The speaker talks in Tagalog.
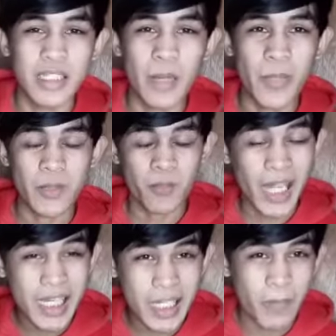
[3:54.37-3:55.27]
Dapat
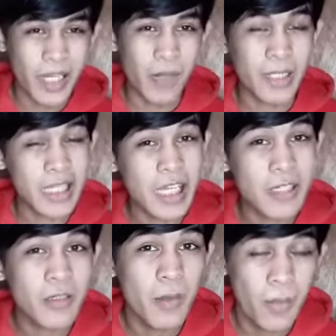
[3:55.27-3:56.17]
malaki para madaling
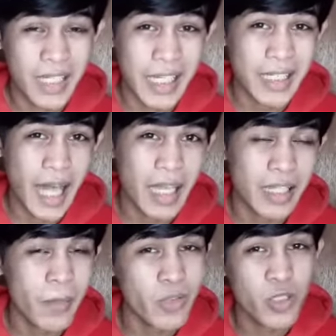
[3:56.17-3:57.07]
makita.
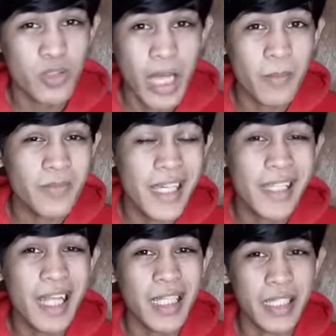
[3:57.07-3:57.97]
Tapos yung
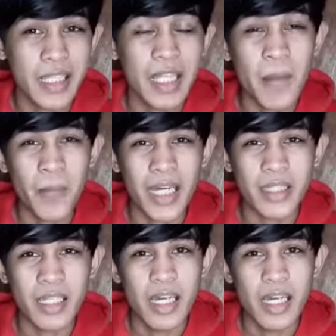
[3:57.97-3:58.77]
thumbnail natin, dapat